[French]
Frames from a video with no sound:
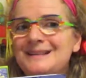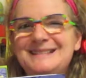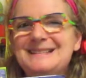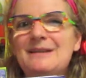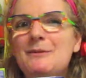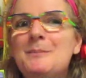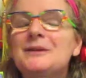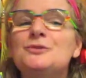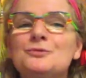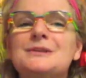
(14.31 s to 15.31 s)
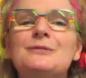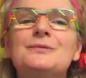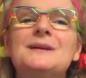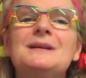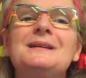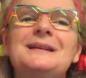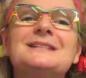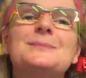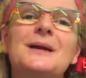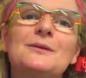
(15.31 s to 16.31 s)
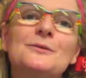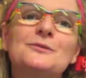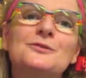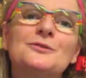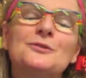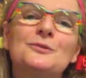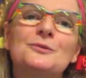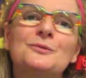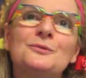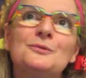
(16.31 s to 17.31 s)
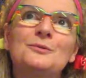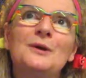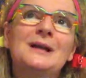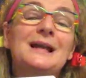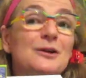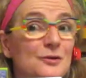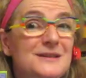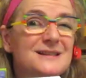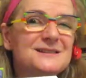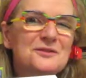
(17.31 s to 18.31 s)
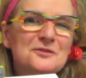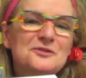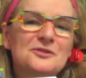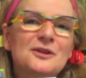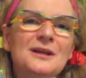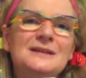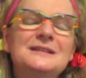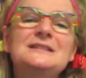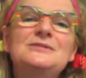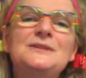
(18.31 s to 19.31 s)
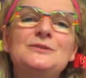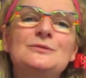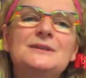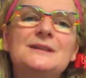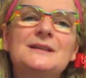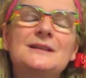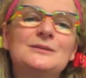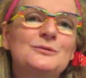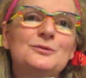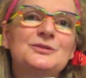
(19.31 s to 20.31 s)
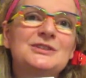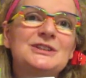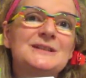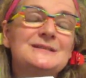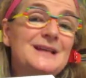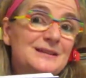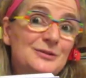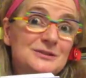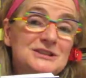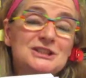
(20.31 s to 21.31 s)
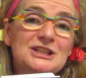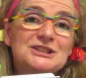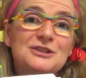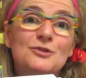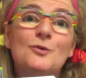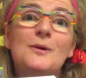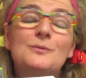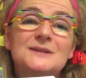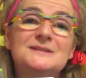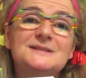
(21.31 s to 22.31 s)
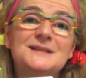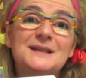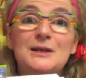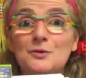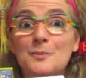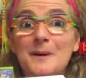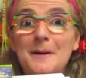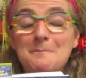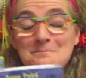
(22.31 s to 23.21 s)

qui n'avaient pas tout à fait l'expérience, euh, la connaissance des difficultés de ces êtres qui cherchent un endroit où exister quelque part.